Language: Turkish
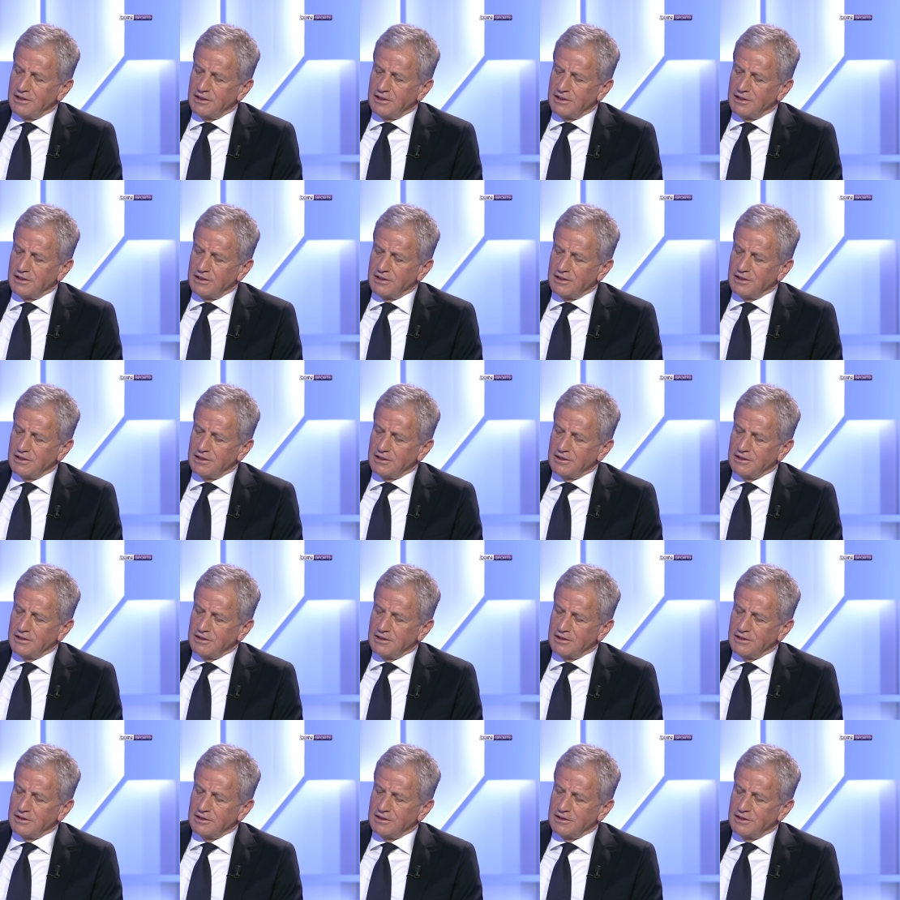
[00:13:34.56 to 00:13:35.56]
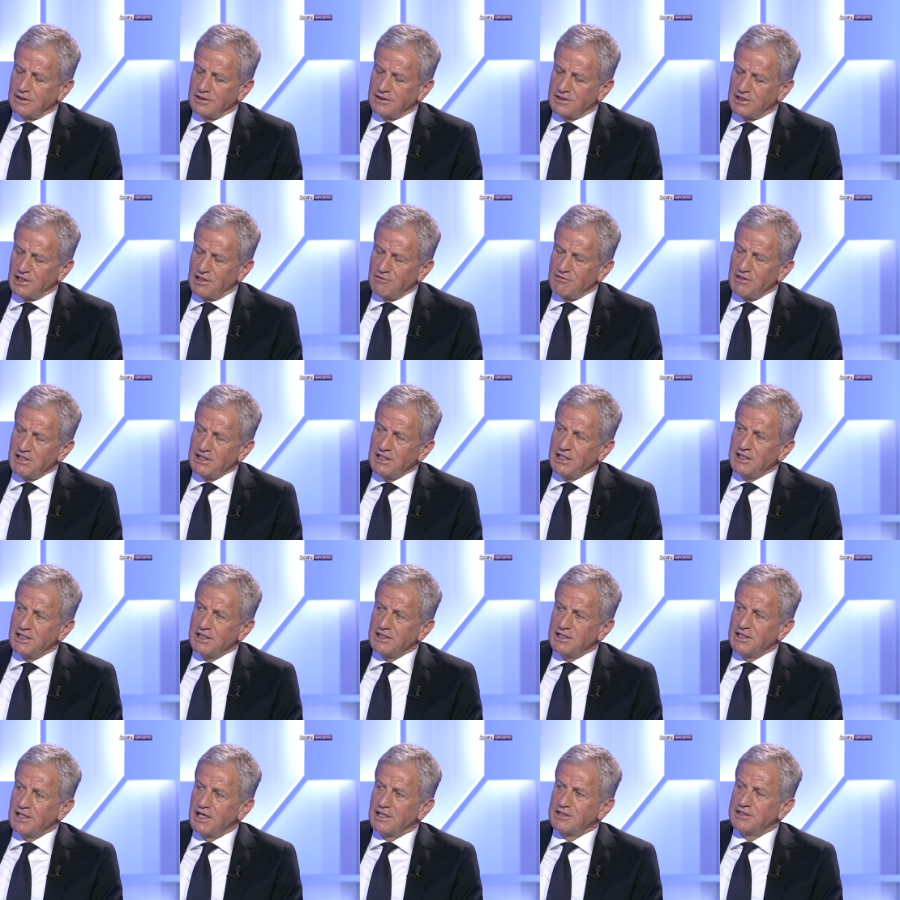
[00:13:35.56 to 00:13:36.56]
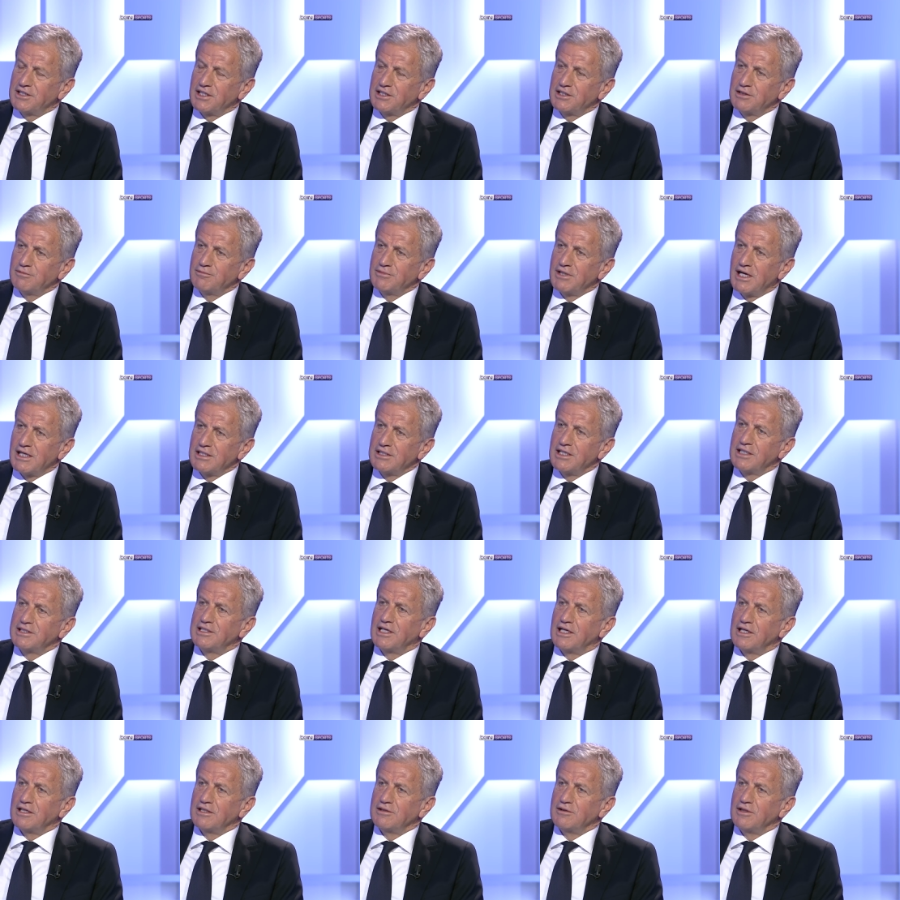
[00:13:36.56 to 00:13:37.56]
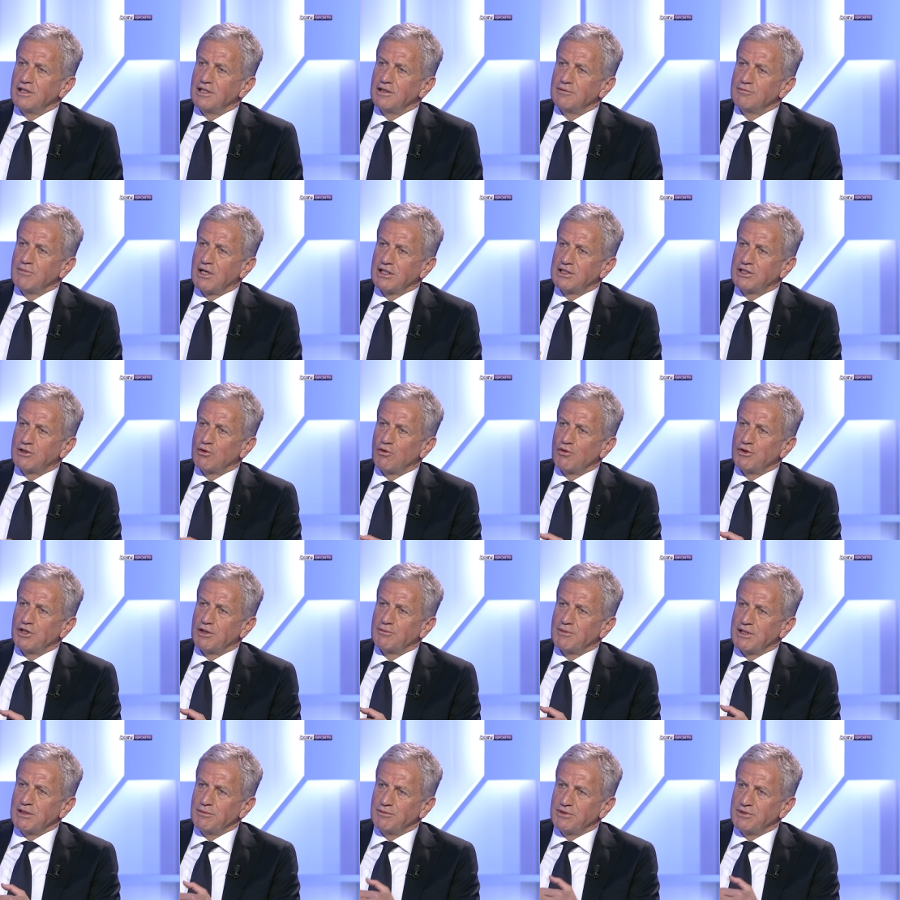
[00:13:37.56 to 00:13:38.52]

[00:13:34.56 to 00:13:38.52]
e, seviyedeki diğer takımlarla da e, maç oynama